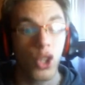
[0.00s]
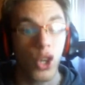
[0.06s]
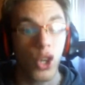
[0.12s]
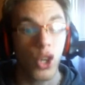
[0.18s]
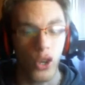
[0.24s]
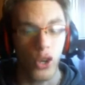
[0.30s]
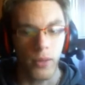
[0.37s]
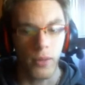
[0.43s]

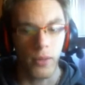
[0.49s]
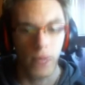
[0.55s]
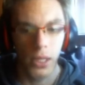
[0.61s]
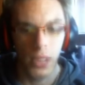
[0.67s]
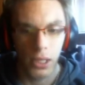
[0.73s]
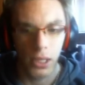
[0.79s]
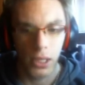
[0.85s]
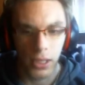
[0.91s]
Drogue.
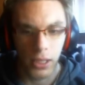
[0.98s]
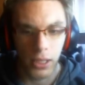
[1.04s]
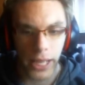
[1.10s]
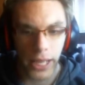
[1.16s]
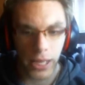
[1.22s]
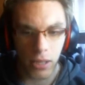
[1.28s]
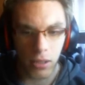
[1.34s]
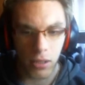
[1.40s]

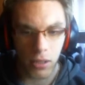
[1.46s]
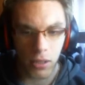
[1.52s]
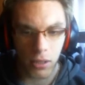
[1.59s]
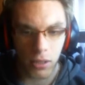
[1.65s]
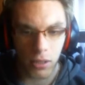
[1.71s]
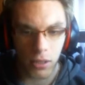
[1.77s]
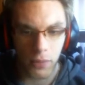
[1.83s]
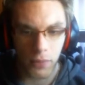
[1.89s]
Et
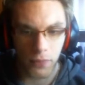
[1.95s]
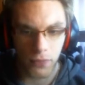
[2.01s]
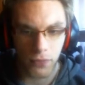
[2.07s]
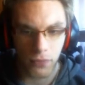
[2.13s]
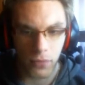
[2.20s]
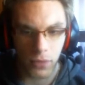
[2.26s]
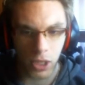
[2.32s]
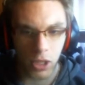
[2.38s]
euh,
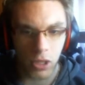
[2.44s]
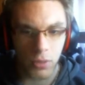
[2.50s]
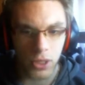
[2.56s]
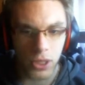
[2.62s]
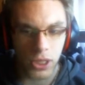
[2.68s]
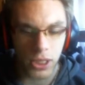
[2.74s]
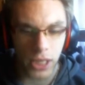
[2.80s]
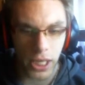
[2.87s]

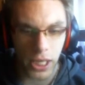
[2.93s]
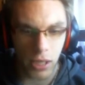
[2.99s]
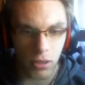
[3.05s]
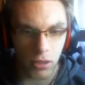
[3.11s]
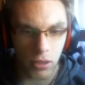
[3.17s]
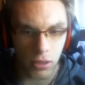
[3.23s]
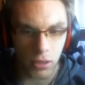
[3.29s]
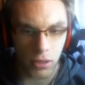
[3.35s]
comme je disais,
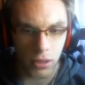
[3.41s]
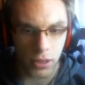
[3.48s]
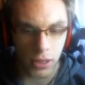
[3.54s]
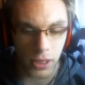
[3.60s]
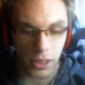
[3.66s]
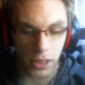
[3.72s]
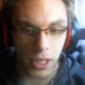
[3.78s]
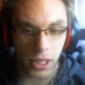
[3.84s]
euh,
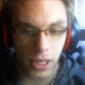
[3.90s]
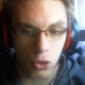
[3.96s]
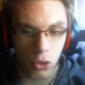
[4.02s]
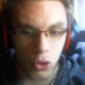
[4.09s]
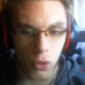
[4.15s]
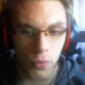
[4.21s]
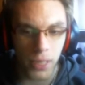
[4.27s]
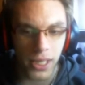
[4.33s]
c'est bien
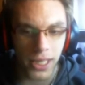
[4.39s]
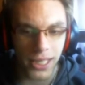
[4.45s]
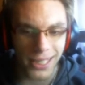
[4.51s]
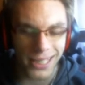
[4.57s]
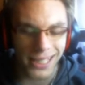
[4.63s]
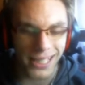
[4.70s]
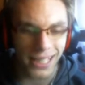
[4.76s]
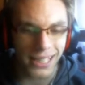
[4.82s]
ce jeu, mais
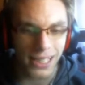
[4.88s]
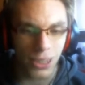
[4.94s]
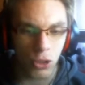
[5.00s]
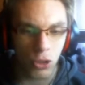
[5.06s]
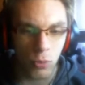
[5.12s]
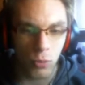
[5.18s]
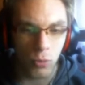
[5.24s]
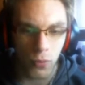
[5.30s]
il y a
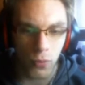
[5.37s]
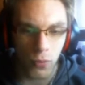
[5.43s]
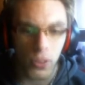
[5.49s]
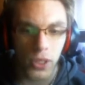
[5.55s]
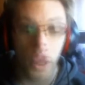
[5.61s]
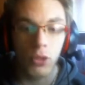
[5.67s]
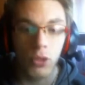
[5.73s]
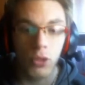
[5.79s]
quelques
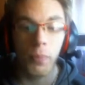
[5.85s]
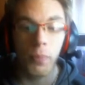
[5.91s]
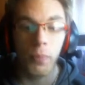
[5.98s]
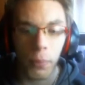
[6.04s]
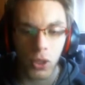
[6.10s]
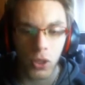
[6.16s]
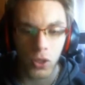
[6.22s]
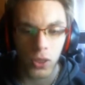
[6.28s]
mouvements qui ne vont pas
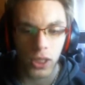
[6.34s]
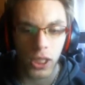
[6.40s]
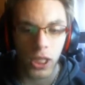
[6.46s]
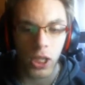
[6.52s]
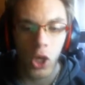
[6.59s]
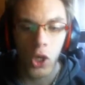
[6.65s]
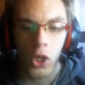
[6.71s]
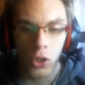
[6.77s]

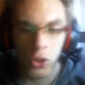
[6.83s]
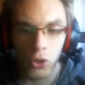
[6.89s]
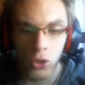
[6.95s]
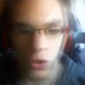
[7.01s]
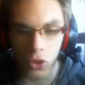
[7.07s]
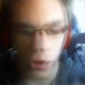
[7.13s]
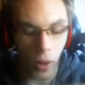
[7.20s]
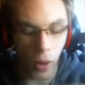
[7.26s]
représenter
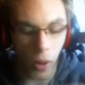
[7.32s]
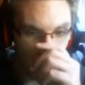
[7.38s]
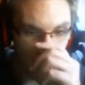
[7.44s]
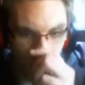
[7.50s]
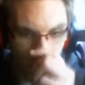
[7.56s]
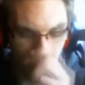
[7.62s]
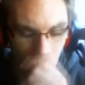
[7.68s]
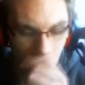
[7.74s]
du genre.
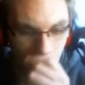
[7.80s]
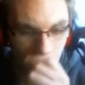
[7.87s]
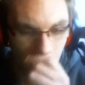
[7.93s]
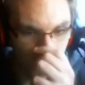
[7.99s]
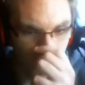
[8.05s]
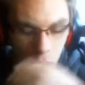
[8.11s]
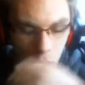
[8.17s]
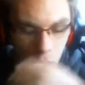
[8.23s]

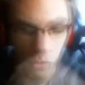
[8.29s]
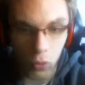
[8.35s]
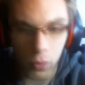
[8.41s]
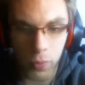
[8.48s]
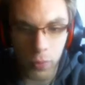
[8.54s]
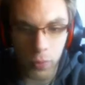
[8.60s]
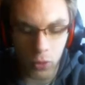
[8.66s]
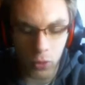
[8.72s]
Euh, on,
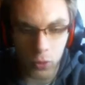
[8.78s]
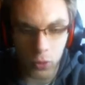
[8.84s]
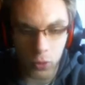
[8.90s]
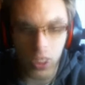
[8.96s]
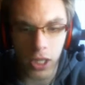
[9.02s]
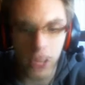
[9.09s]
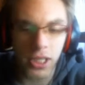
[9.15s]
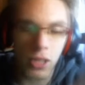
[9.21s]
on, se
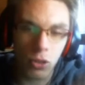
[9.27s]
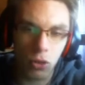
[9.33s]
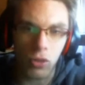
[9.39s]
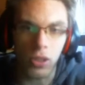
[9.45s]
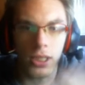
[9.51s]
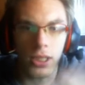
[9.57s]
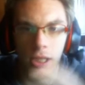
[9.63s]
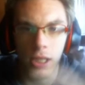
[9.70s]
met comme ça
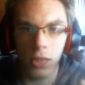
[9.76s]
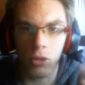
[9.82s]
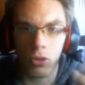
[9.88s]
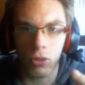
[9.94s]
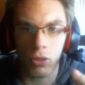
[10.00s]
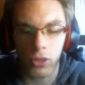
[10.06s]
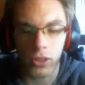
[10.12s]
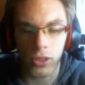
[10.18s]
sur la Nintendo
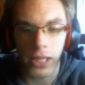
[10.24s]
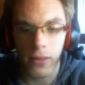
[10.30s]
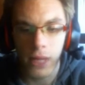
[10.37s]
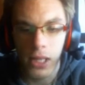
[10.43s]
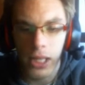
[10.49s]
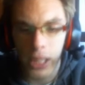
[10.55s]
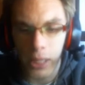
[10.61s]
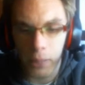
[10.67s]

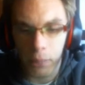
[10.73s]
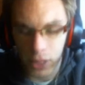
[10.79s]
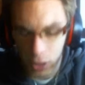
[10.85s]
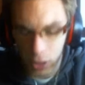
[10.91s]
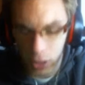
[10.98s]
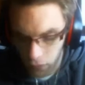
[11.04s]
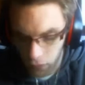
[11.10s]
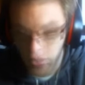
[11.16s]
64 et
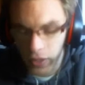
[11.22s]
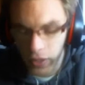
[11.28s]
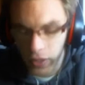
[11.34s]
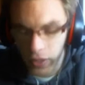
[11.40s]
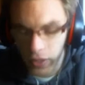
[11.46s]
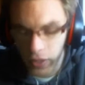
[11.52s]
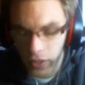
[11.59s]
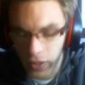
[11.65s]
puis on fait
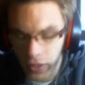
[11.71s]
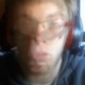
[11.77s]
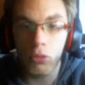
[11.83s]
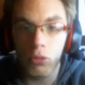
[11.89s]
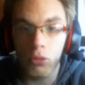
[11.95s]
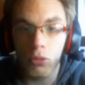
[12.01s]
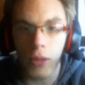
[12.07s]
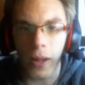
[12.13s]
euh, le
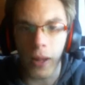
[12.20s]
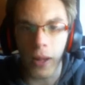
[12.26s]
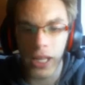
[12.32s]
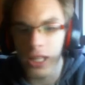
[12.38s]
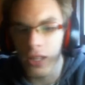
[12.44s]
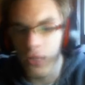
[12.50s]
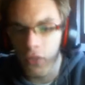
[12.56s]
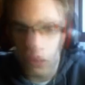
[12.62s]
bouton
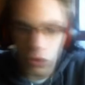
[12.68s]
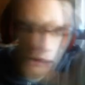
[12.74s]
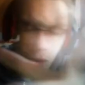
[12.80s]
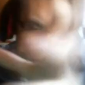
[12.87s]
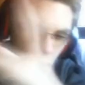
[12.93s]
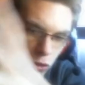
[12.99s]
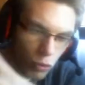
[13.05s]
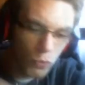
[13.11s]
frapper et il fait une
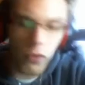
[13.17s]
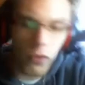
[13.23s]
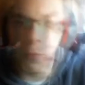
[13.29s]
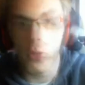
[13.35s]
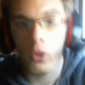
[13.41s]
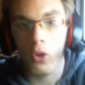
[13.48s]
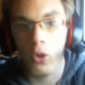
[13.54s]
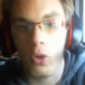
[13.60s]
sorte de
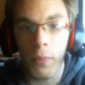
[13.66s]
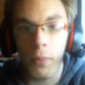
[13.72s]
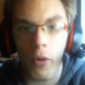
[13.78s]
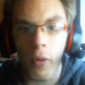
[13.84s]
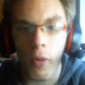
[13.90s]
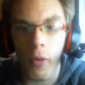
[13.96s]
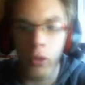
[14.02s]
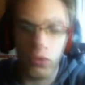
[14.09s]
mouvement de hip
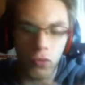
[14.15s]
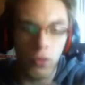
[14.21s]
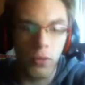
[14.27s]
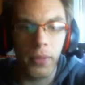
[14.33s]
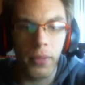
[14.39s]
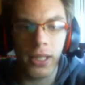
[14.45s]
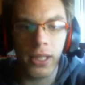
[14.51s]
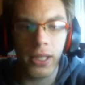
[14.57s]
hop. Je vous
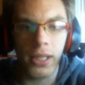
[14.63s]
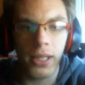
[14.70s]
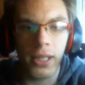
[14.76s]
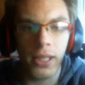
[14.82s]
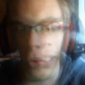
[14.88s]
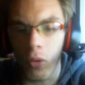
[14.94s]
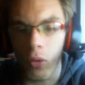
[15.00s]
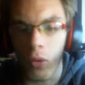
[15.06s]
le mettrai
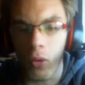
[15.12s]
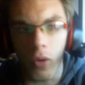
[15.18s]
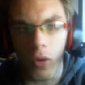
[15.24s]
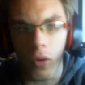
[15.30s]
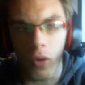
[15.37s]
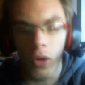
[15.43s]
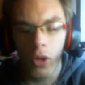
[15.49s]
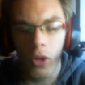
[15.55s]

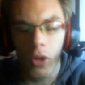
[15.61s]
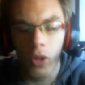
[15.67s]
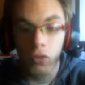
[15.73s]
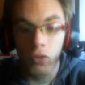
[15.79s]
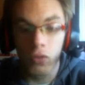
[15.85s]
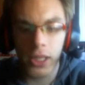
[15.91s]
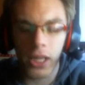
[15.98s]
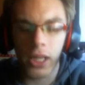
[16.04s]
en, je
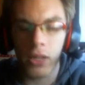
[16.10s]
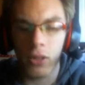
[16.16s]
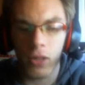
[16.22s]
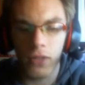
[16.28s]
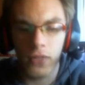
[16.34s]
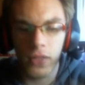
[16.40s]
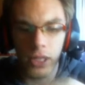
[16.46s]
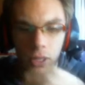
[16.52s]
vous le mettrai
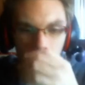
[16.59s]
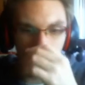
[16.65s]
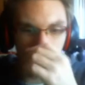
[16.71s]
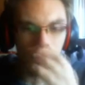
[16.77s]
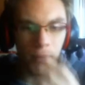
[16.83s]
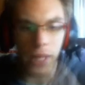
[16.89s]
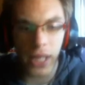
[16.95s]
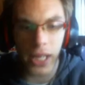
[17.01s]
dans les
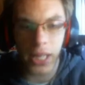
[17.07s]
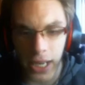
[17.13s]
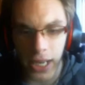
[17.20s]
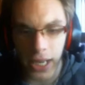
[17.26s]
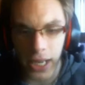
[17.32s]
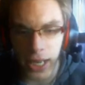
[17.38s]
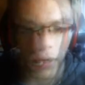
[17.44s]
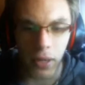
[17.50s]
vidéos, mais
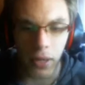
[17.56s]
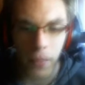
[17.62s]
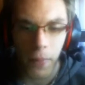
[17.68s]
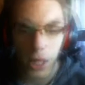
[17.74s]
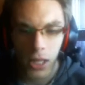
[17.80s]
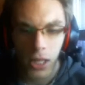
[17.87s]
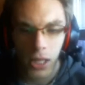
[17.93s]
elle n'y est pas.